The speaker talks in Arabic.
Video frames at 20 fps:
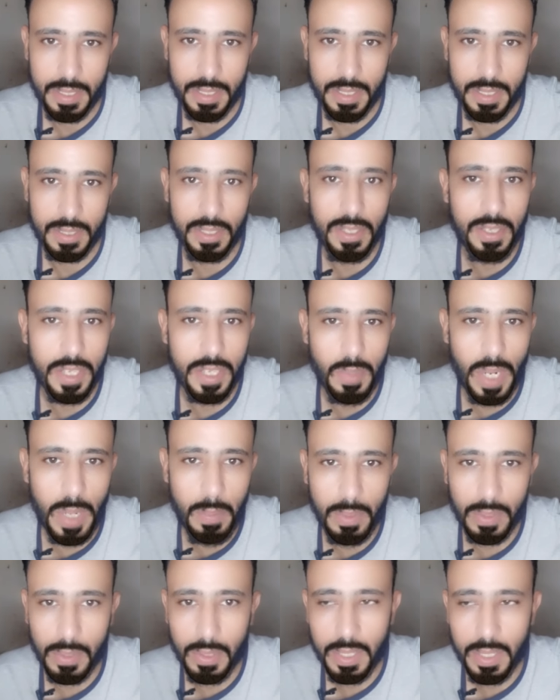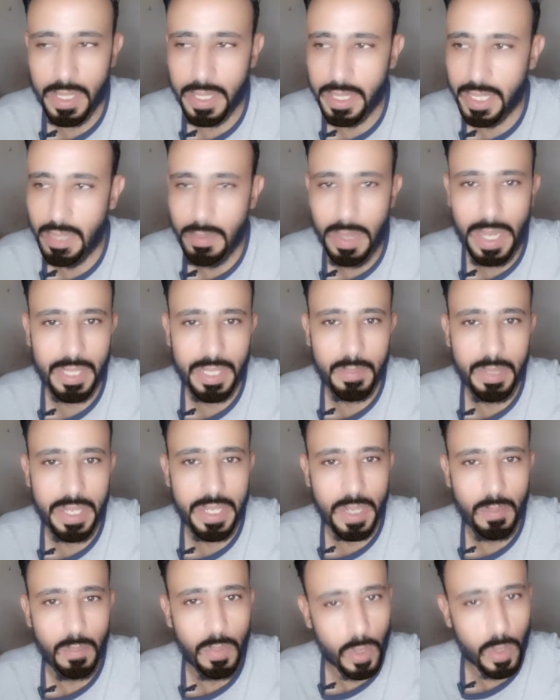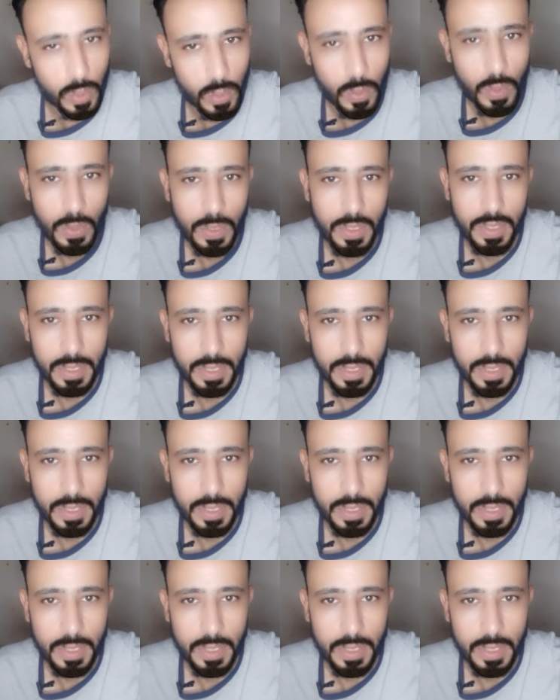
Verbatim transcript: طاهر محمد طاهر اللي جه بعد منك برضه